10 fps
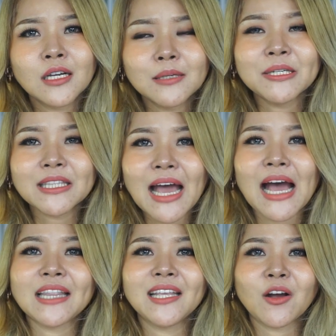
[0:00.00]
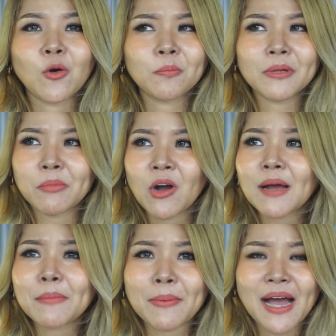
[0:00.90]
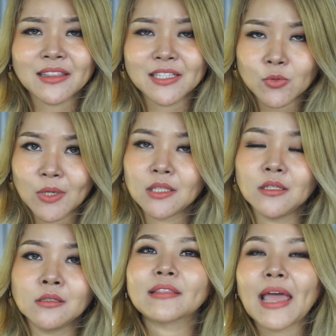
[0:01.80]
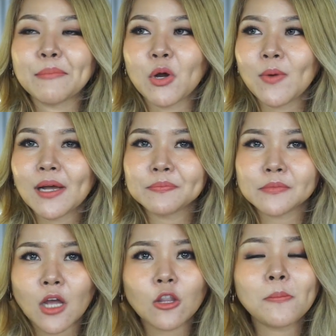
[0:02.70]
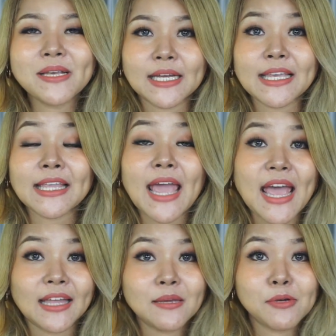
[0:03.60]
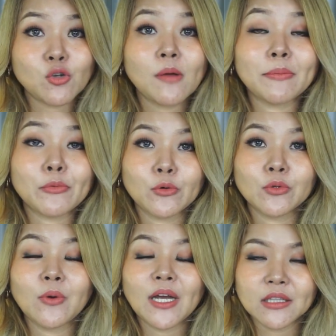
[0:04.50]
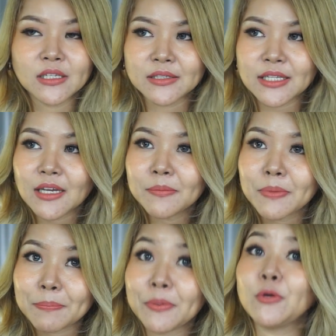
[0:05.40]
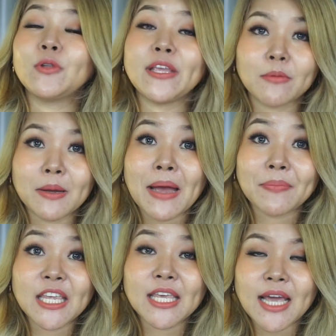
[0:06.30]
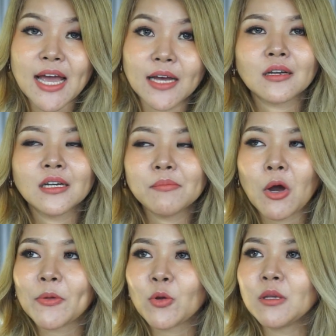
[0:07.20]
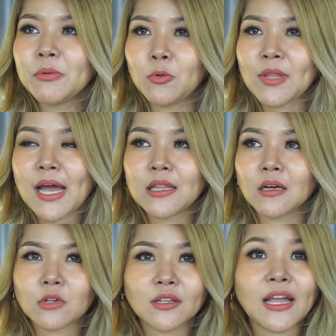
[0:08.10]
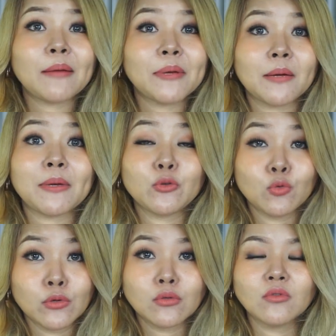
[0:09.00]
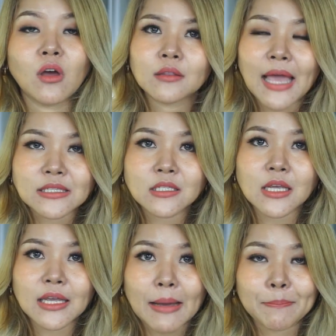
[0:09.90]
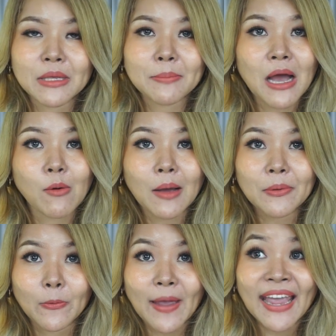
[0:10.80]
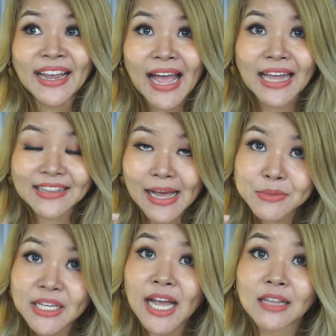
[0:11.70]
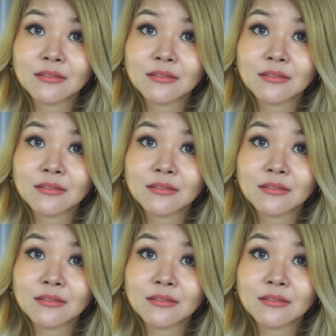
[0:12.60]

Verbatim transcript: คือพื้นฐานเนี่ยคงเป็นเพราะกรรมพันธุ์ส่วนหนึ่งแต่หม่องว่าก็ต้องมีสกินแคร์ที่มาช่วยบำรุงด้วยถึงจะได้แบบผิวดีออกมาแบบนี้นะคะคือหม่องเป็นคนที่ผิวหน้าเนี่ยค่อนข้างไปทางมันเป็นคุณรู้เนาะแต่จริงๆกับมีภาวะผิวแห้งขาดน้ำซะงั้น